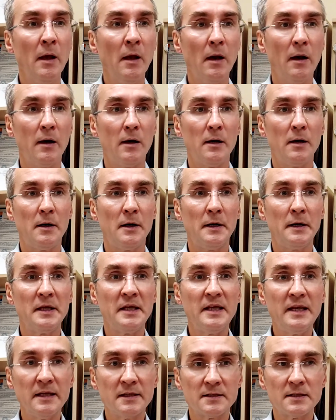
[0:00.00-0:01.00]
А,
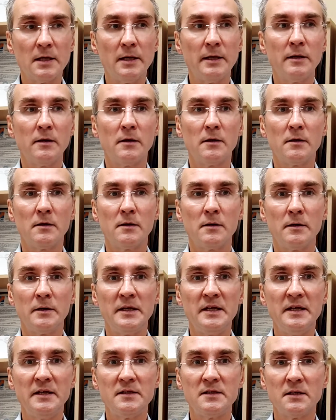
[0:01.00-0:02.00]
если э,
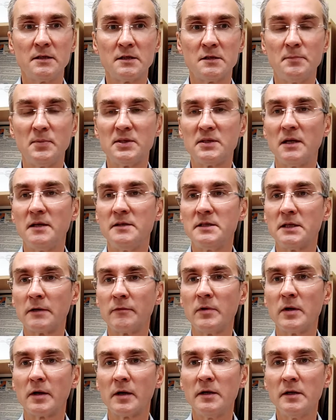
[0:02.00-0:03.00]
есть эта
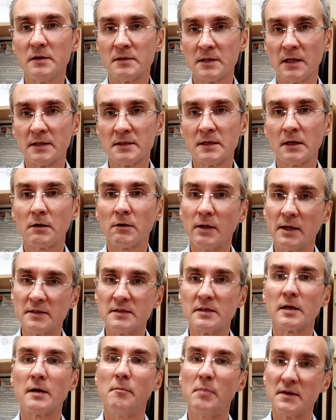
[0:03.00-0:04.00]
специализированная организация,
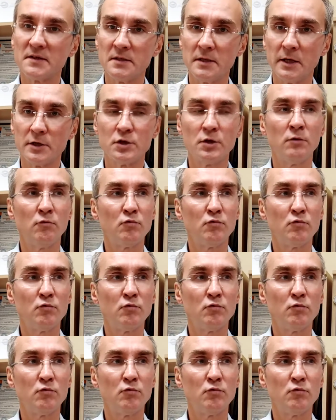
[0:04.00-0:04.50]
кластер обозначен,